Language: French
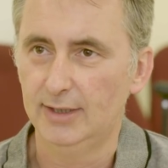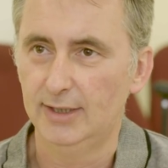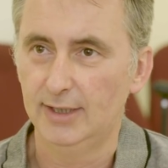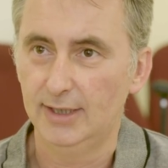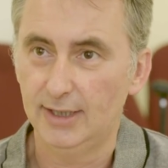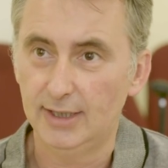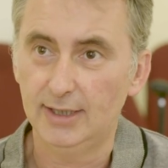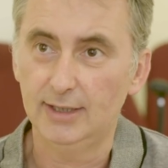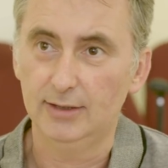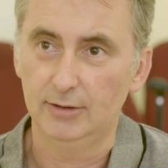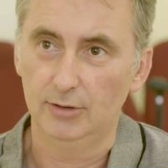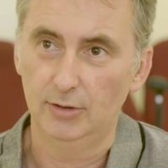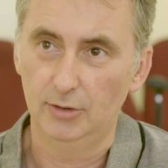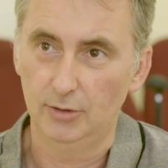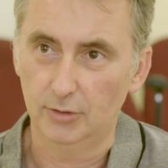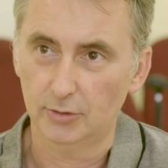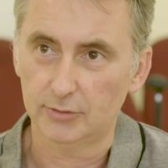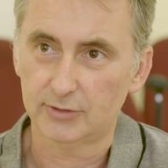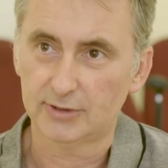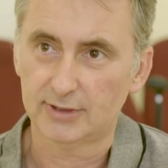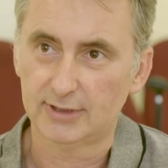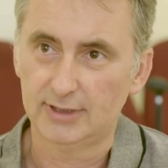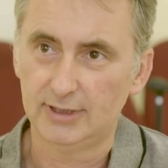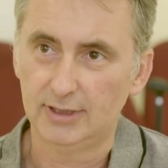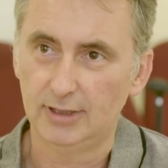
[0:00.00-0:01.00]
Et
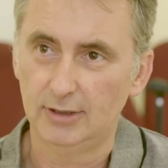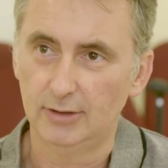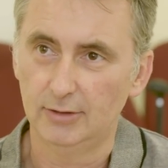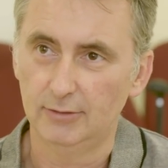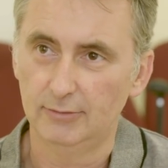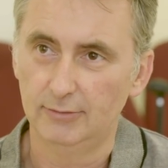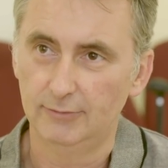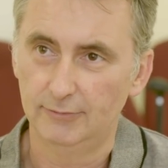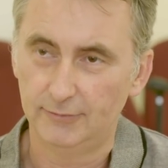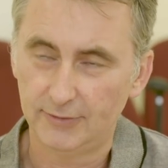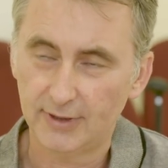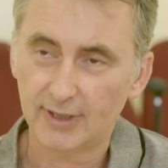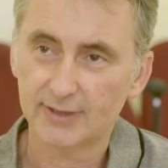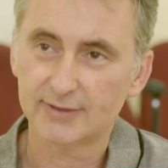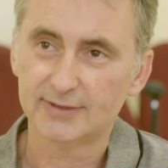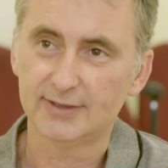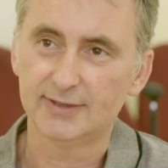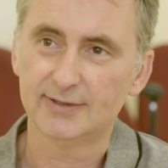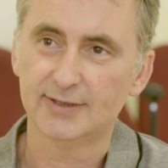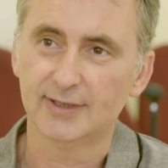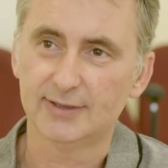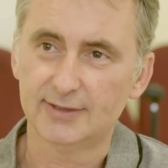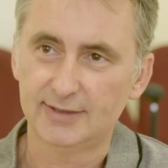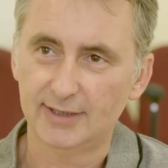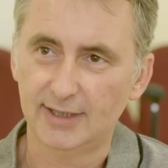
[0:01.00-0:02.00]
lorsqu'il verse
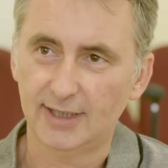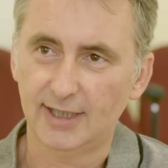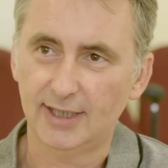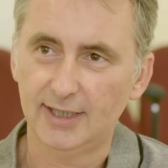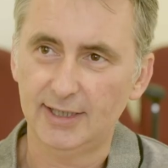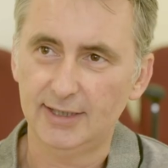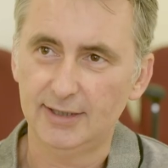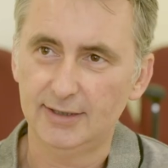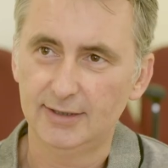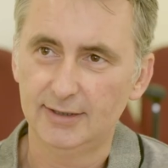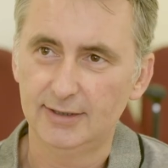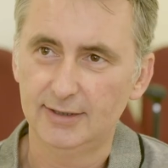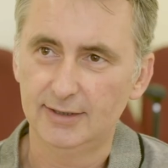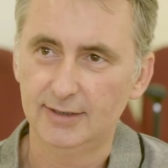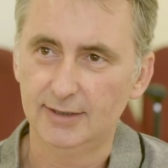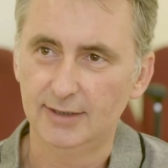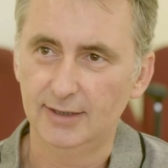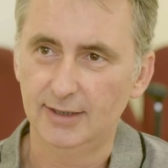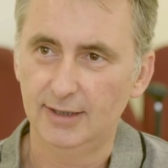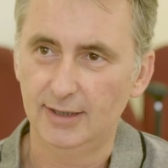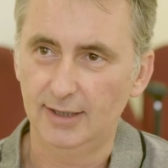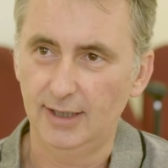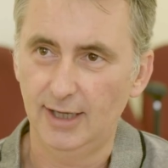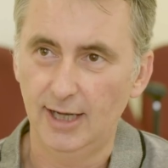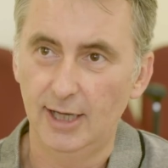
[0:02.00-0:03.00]
des intérêts
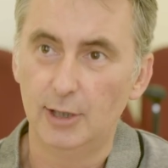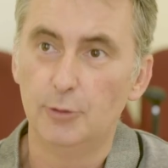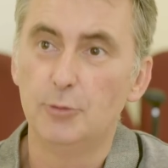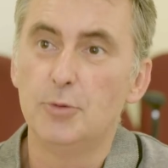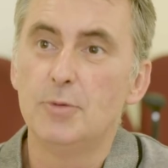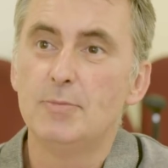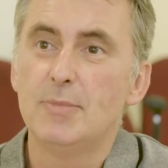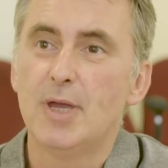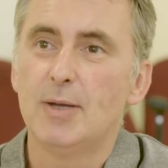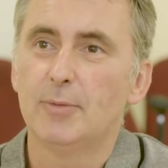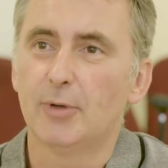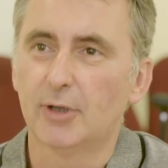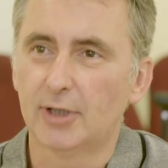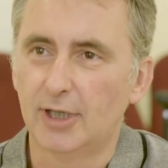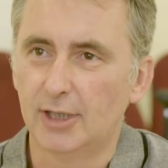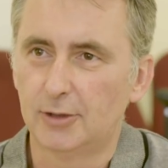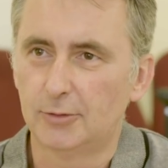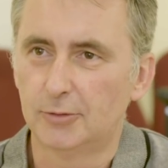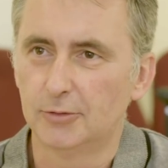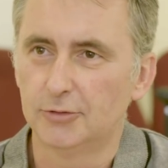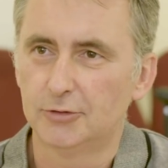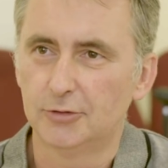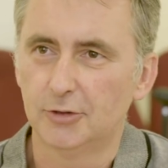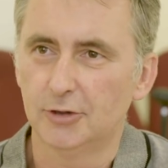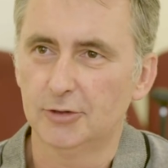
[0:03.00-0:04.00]
à lui-même en
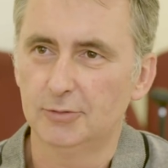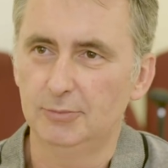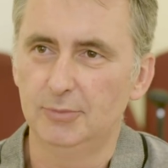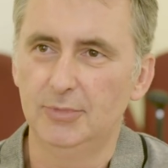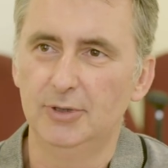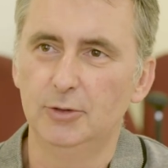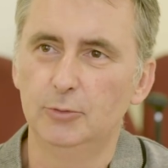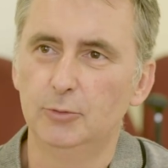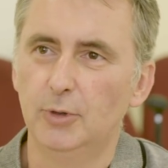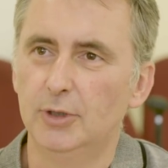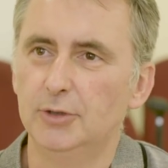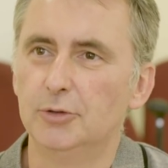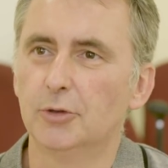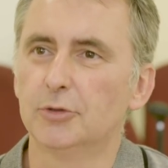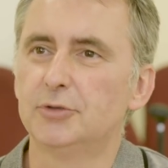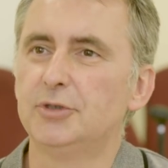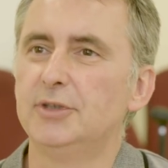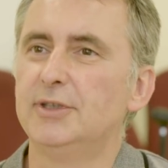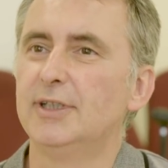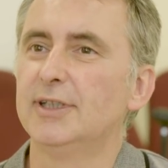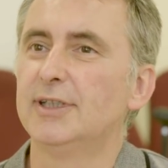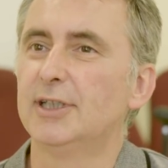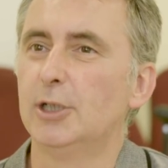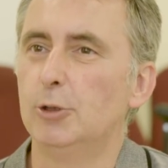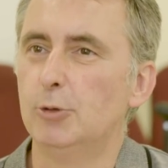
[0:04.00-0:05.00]
quelque sorte, ou à une
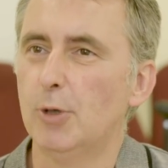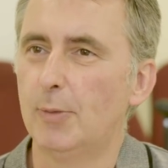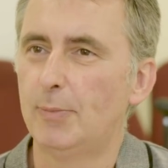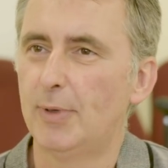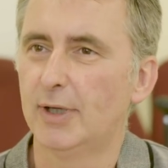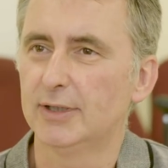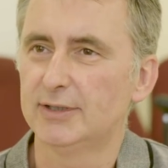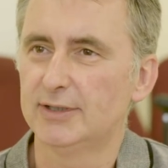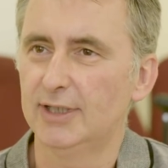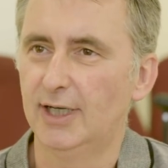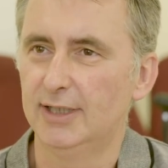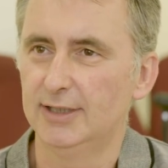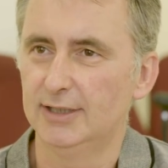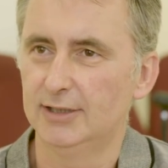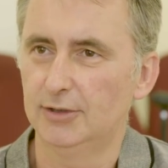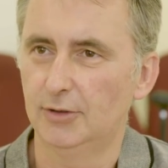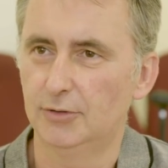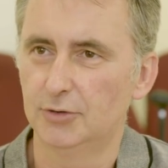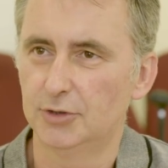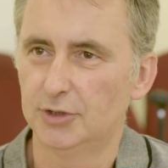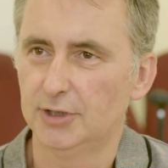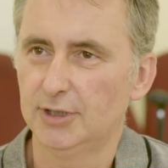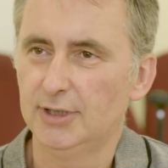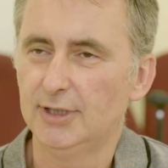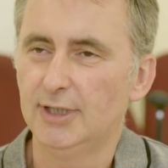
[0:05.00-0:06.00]
entité qui lui appartient à
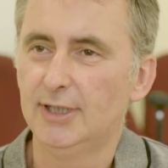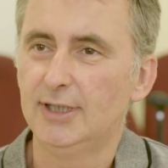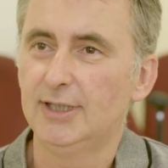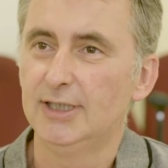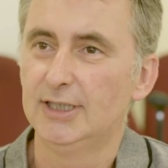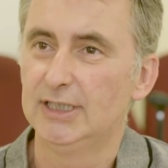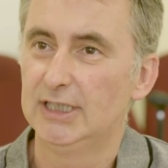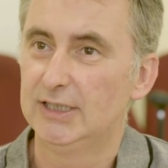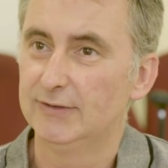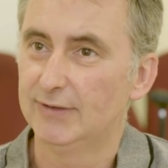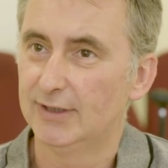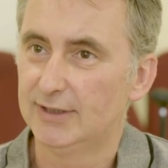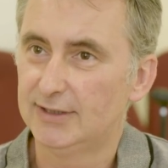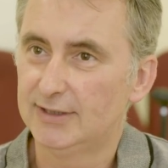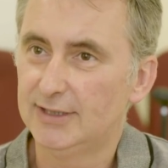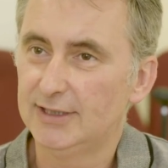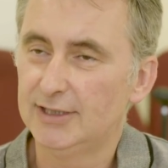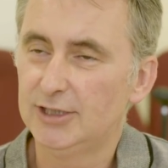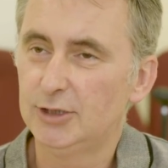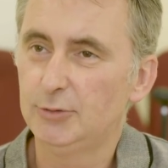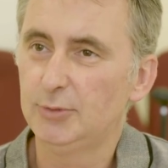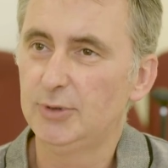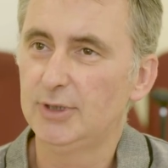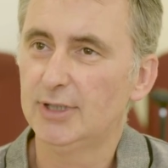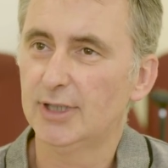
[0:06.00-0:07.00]
l'étranger, il va
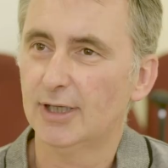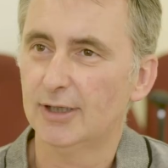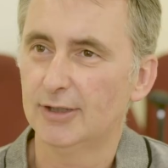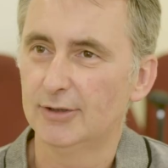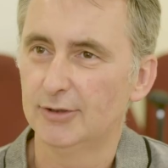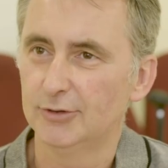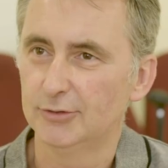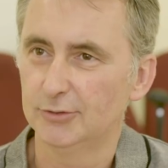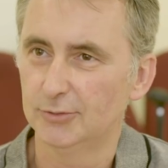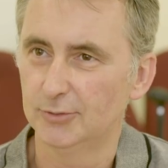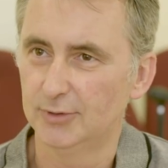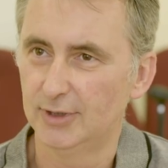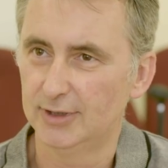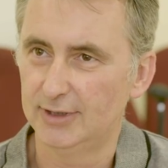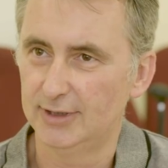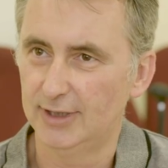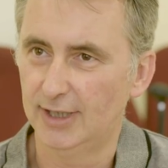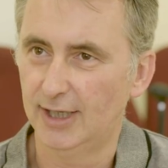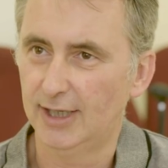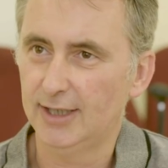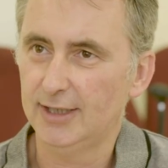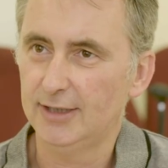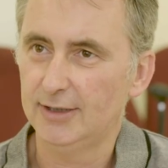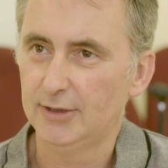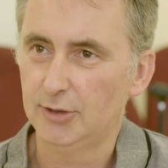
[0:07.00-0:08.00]
déduire son
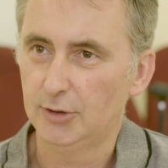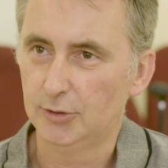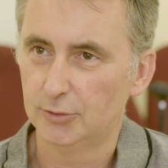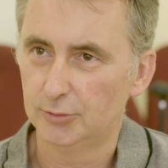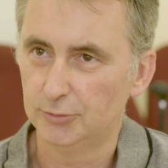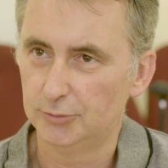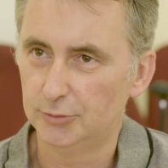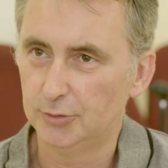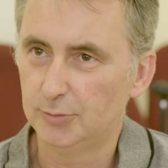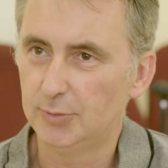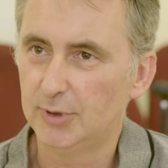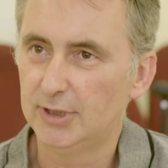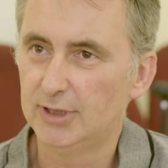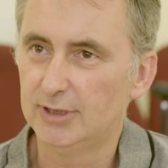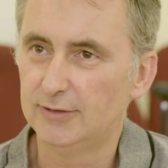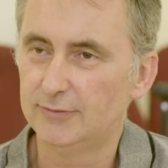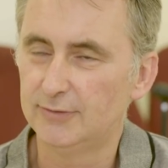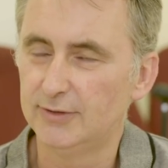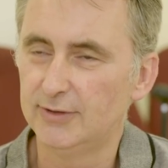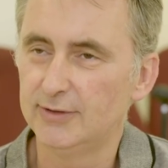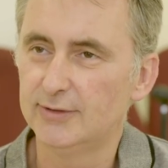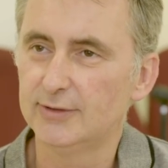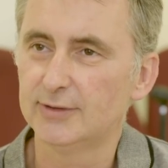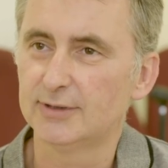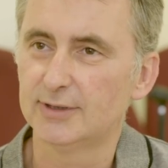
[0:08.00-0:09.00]
intérêt du
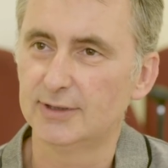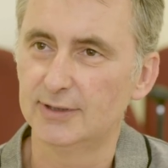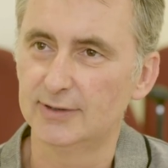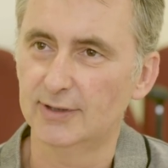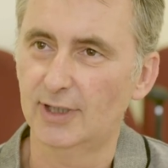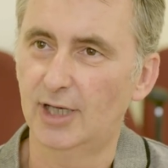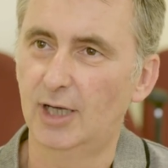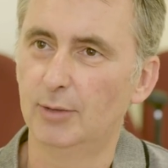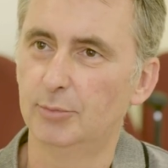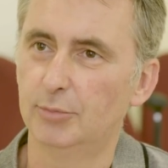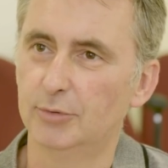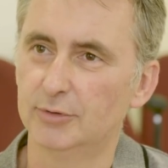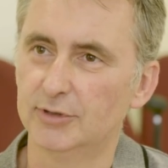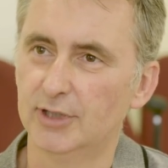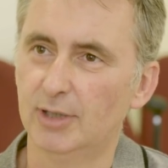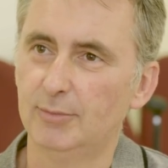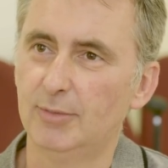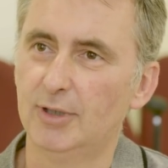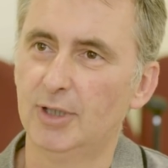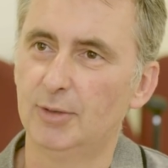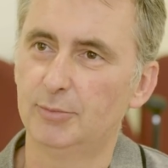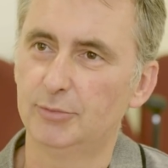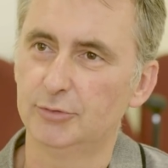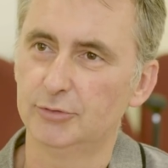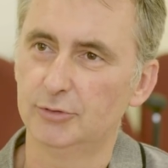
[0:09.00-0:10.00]
bénéfice qui sera imposable
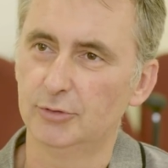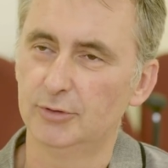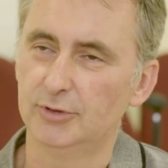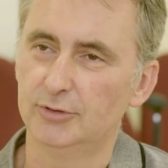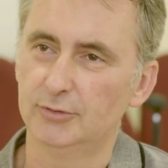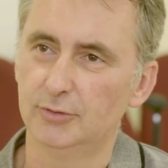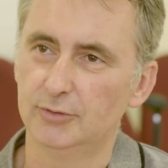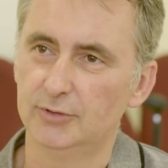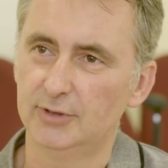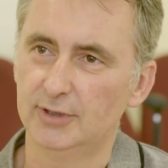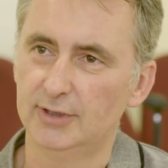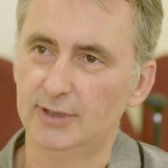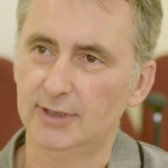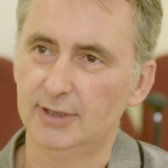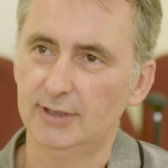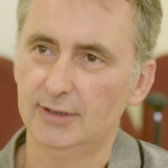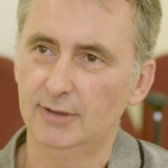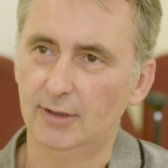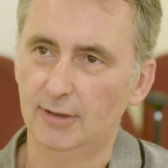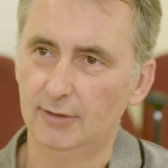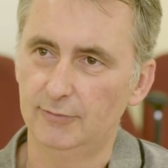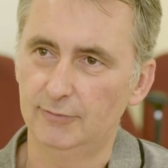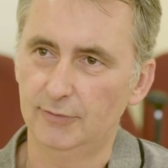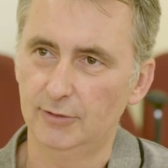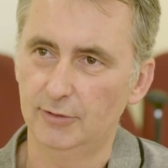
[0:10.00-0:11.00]
à l'impôt sur les sociétés
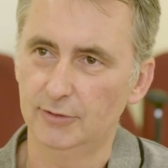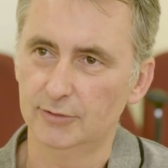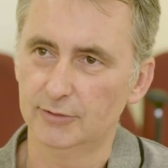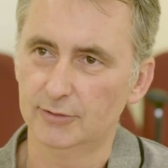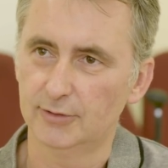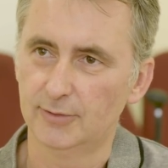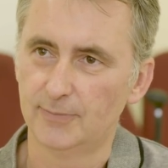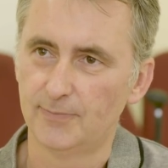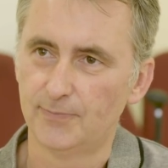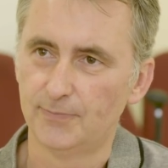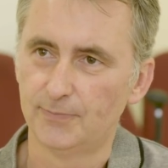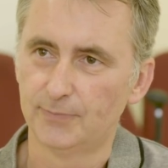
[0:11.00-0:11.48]
en France.